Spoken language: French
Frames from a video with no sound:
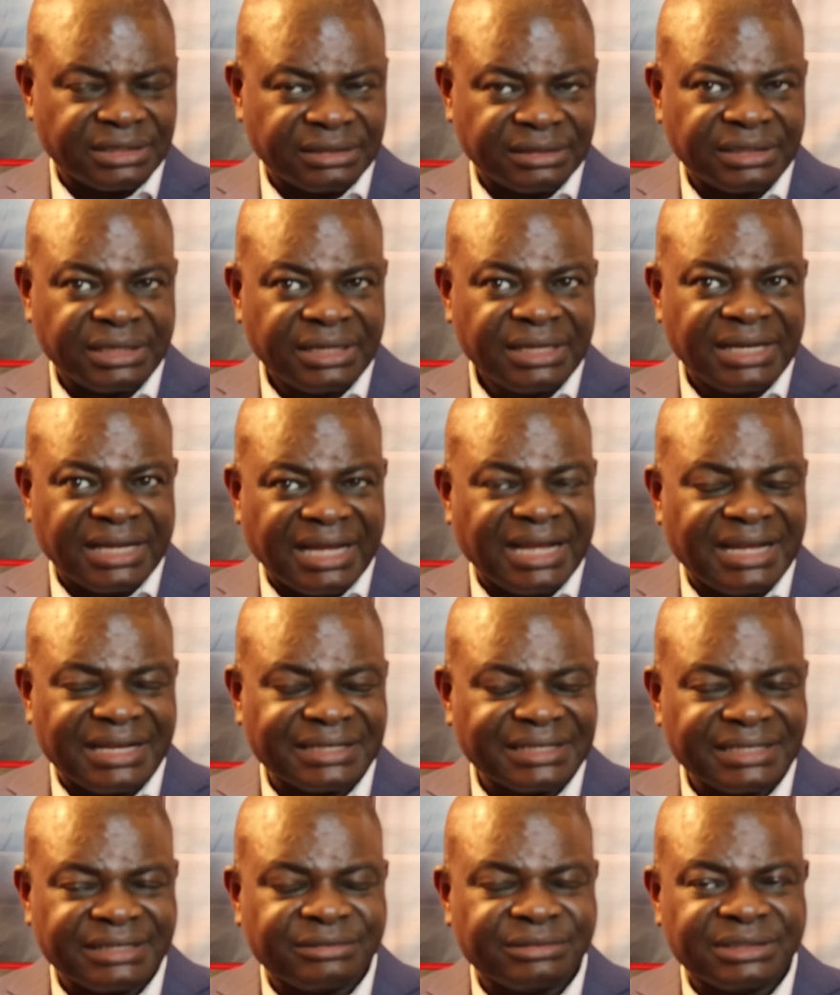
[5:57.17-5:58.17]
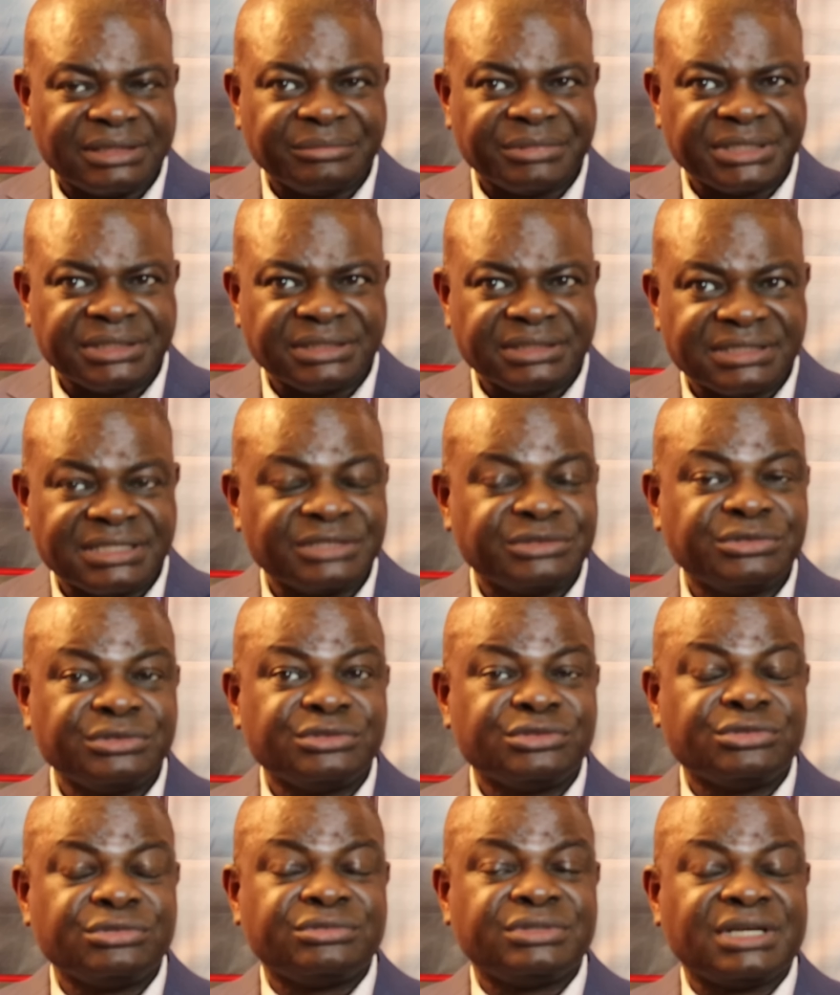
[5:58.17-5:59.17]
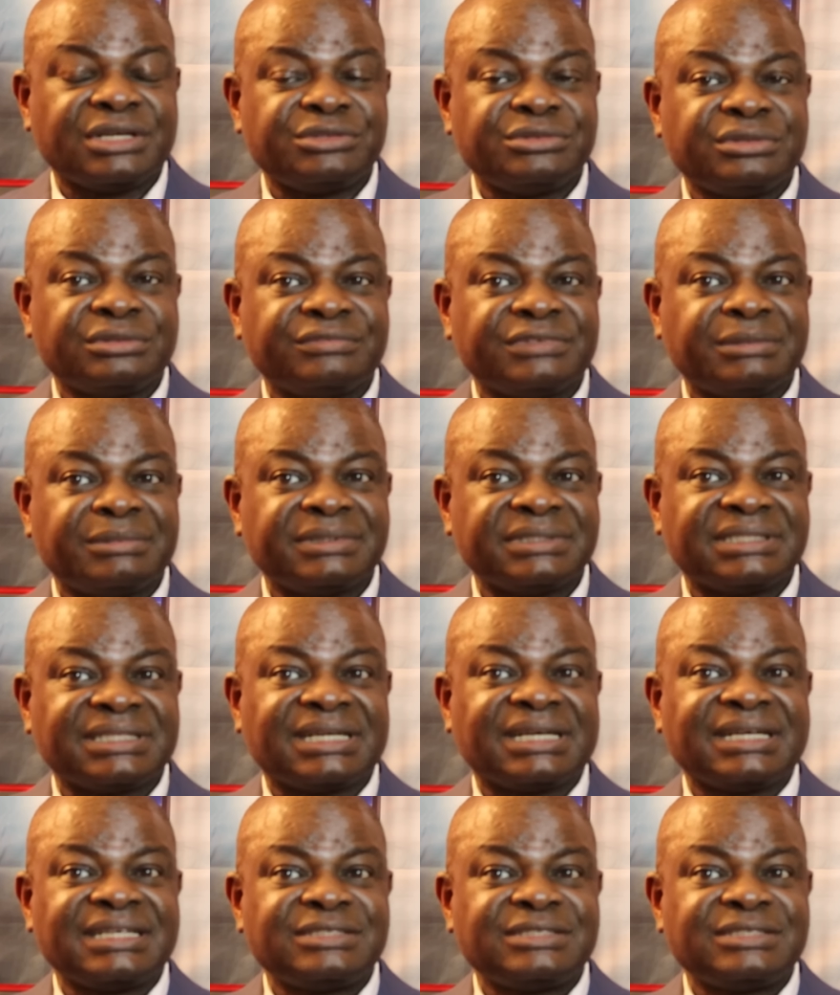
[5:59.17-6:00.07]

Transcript: donc d'une peur croissante